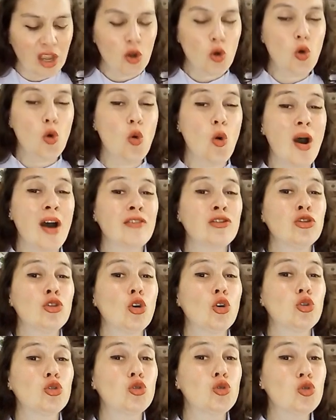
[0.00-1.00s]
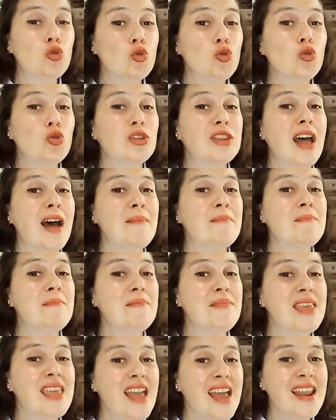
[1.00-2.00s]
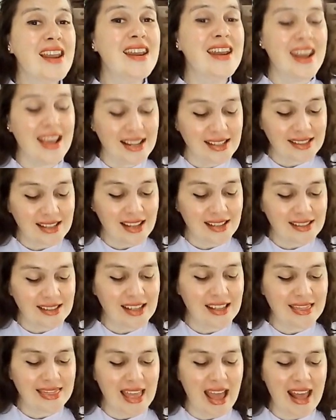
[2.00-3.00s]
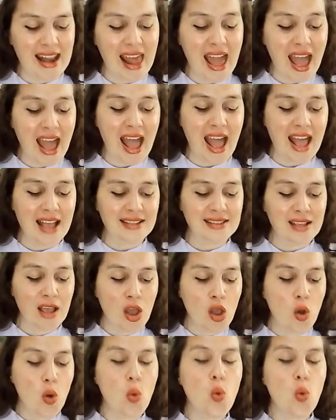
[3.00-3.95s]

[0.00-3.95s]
cuando tú también necesitarás